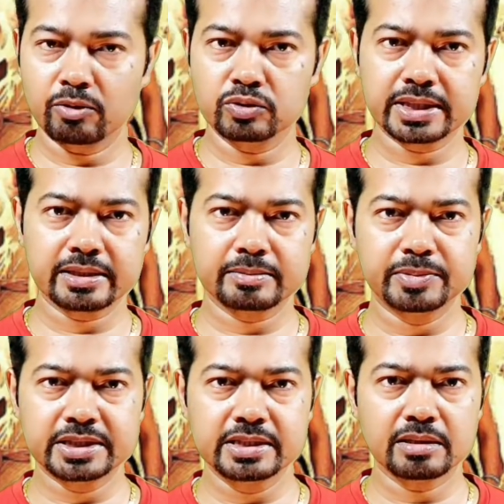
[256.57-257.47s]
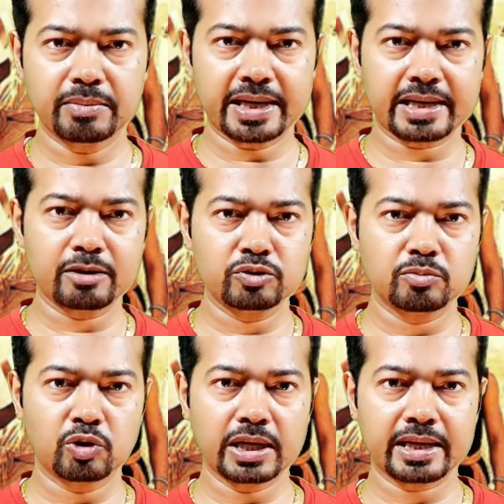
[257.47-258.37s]
है कुछ एक चीज़ से मार रहा है कुछ
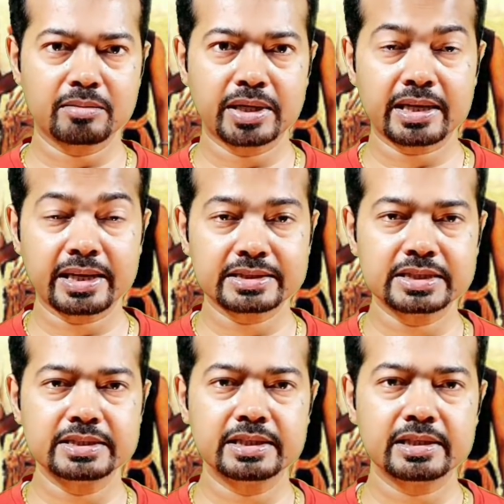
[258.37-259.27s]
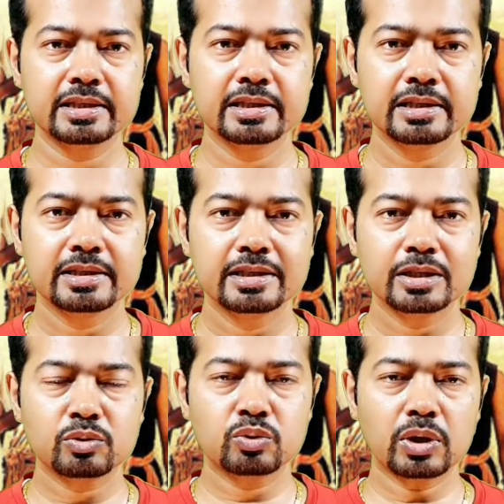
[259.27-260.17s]
बॉलर है मार रहा है ऐसी चीज़ें
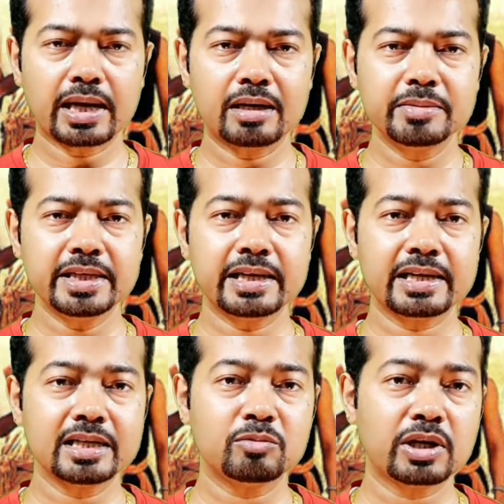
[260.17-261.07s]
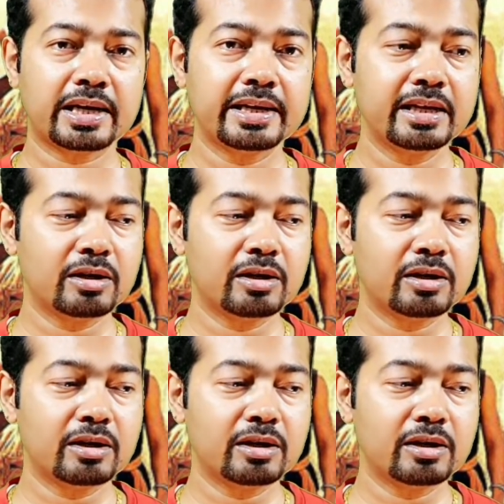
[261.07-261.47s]
तो आमिर खान ने बोला ये